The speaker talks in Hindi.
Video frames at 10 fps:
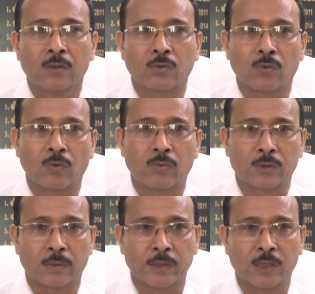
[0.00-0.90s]
तो
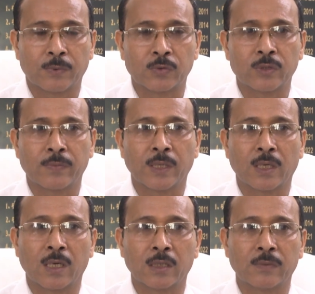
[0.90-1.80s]
सभी जनपदों से हमने
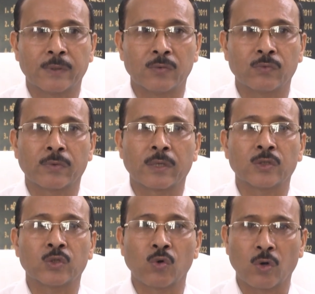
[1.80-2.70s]
कहा है कि भाई उनसे
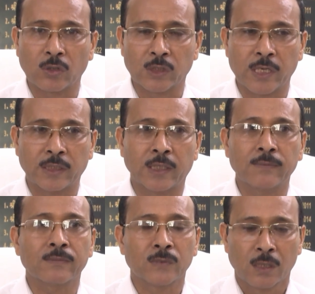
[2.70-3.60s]
शो कॉज लिया जाए